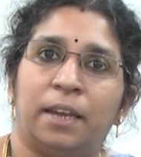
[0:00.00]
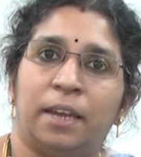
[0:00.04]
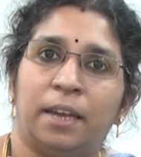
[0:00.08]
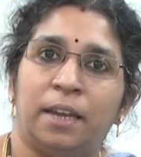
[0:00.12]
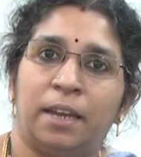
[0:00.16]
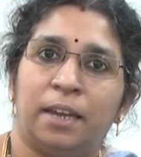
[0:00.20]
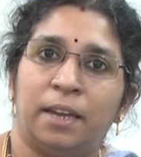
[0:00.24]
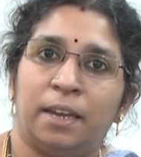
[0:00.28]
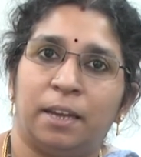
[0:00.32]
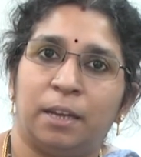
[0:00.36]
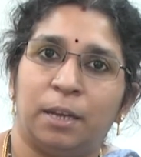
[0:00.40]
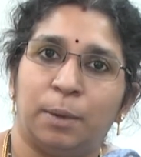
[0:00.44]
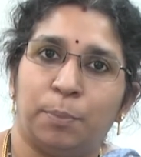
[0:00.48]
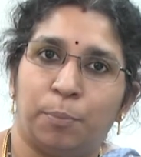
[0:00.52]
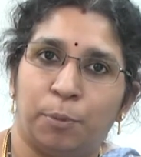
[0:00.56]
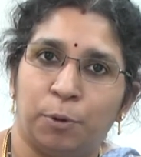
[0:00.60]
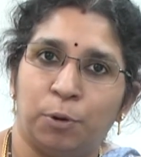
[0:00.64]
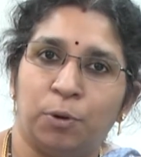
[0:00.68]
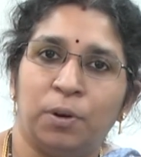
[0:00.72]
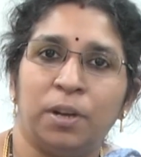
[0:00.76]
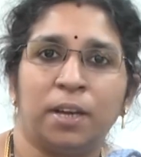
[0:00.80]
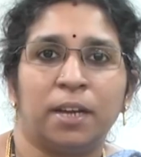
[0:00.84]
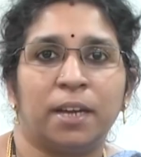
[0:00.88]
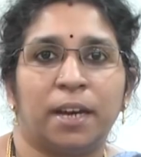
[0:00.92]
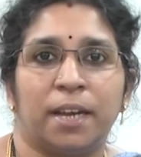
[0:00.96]
ఈ
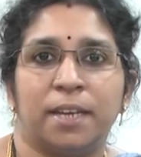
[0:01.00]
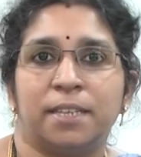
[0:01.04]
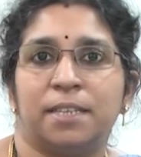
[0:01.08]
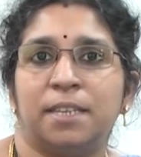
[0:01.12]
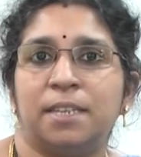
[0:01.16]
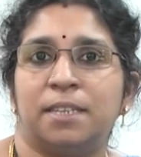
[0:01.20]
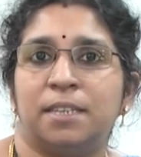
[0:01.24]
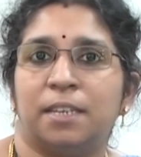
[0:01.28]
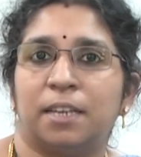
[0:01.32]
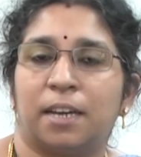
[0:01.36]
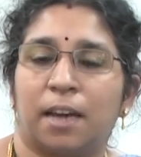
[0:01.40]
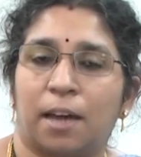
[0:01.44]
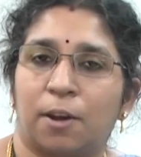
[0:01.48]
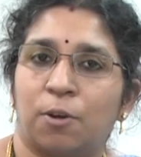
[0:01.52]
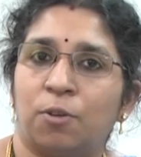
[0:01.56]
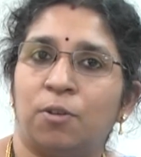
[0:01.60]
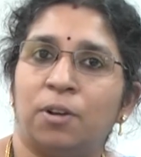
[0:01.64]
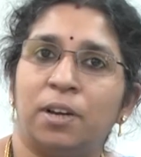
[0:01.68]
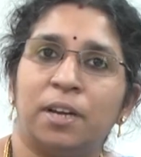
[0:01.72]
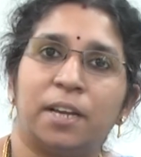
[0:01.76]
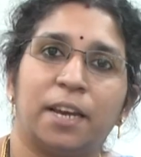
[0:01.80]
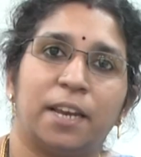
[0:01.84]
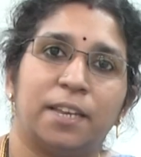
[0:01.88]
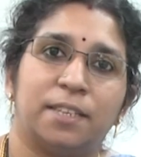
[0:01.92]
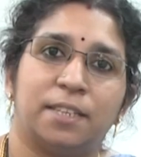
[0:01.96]
ఇప్పుడున్న క్రైసిస్ని
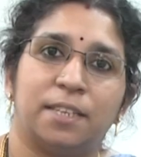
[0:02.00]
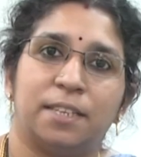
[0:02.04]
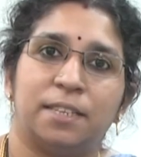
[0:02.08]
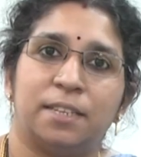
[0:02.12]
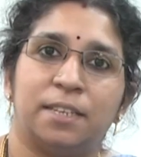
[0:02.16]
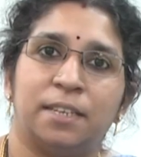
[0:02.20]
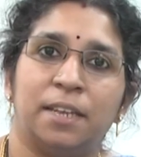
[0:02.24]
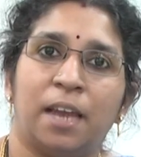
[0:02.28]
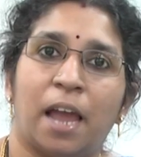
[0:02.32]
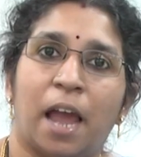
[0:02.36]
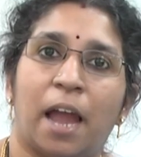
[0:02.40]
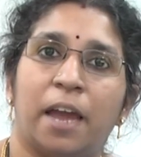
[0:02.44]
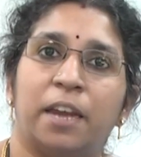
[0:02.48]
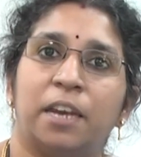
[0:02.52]
కరోనా క్రైసిస్ని